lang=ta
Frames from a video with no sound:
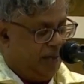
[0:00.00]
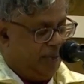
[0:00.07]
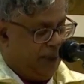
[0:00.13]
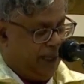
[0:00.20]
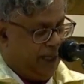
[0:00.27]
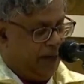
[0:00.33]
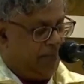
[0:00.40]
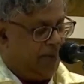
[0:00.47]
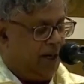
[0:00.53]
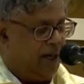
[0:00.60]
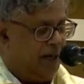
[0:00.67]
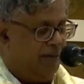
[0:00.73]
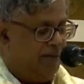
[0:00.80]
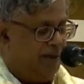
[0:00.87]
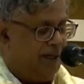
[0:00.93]

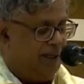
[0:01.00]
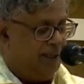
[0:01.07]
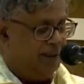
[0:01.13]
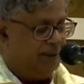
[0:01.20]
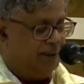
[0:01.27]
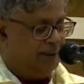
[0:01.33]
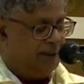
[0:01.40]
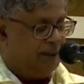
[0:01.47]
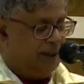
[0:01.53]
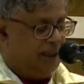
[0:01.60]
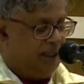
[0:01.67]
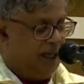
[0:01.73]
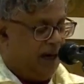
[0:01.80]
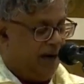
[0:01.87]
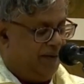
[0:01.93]
பிரியமானவர்
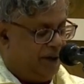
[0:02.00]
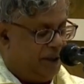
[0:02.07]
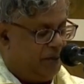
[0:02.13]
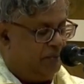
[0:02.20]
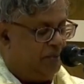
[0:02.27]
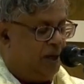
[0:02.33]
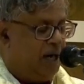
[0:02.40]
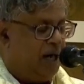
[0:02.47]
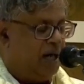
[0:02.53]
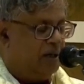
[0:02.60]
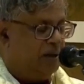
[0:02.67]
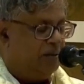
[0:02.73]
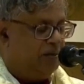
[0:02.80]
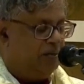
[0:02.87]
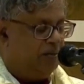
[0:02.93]
அவரும்
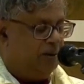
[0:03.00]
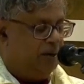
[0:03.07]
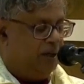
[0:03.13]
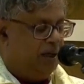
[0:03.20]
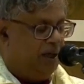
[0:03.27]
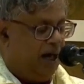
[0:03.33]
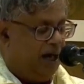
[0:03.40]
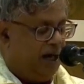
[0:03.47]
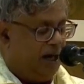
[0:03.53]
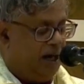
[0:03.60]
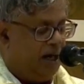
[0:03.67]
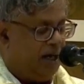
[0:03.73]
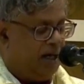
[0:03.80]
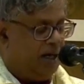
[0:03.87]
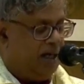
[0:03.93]
நானும்
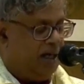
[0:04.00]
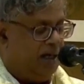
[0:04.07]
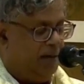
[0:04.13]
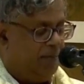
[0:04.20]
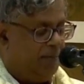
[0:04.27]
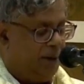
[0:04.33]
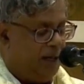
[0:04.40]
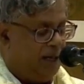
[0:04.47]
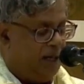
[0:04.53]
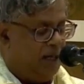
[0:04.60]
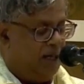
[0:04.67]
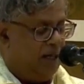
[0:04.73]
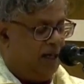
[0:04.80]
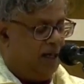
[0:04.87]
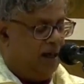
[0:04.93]
நன்றாக பல
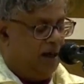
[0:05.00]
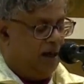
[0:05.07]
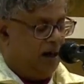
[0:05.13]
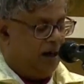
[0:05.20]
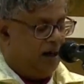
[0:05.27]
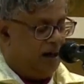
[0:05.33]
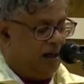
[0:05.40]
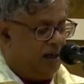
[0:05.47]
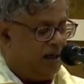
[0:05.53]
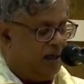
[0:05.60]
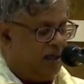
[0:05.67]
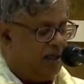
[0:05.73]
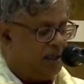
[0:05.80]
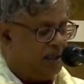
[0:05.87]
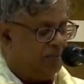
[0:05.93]

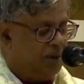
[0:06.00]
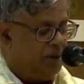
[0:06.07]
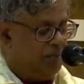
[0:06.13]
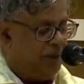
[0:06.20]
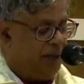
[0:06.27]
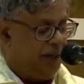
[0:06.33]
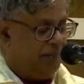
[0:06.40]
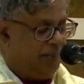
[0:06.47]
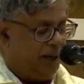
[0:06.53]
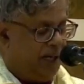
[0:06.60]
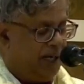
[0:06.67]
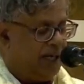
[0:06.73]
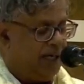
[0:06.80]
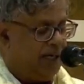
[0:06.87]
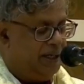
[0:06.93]
ஆண்டுகளுக்கு முன்பே
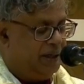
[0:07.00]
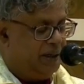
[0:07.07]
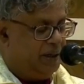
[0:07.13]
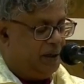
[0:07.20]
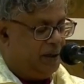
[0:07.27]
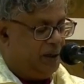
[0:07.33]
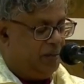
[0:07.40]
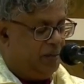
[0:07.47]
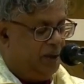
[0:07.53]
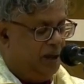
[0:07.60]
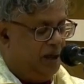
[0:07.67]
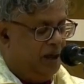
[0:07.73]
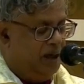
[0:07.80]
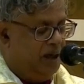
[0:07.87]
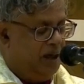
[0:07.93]
பழகி இருக்கின்றோம்
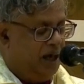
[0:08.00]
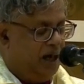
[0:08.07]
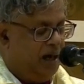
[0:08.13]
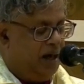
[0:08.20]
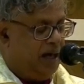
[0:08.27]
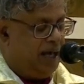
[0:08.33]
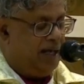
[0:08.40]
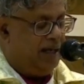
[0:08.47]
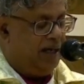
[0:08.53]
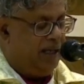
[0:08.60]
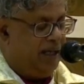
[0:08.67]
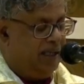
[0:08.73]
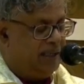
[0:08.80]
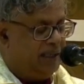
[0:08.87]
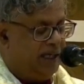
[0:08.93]
நல்லாய
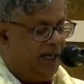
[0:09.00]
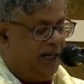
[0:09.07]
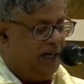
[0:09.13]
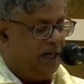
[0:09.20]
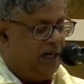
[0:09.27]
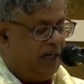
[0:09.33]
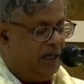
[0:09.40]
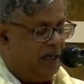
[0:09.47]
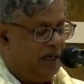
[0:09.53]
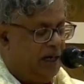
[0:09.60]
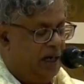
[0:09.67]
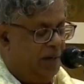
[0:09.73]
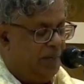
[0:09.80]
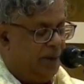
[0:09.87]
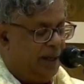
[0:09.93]
நிலையத்திலே நான்
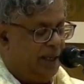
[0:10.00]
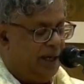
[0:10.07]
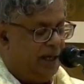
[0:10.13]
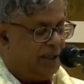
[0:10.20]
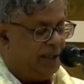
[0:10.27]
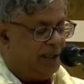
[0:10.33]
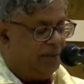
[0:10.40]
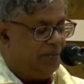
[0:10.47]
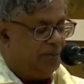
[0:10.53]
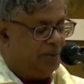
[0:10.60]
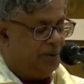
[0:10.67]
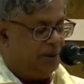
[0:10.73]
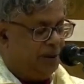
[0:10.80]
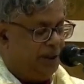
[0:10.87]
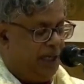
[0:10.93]
பணியாற்றிய
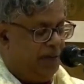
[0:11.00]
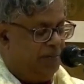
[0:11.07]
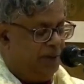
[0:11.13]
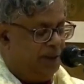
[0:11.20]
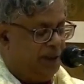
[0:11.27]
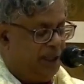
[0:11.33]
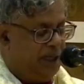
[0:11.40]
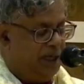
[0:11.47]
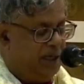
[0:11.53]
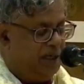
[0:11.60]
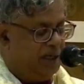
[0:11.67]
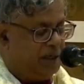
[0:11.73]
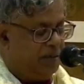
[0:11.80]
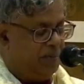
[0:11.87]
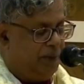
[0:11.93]
போது எண்பத்தி
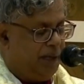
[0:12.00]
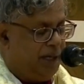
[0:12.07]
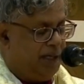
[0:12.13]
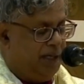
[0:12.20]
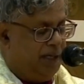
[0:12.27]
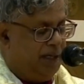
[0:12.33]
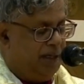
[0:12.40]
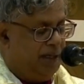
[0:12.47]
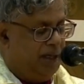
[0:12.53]
ஏழுக்கு பிறகு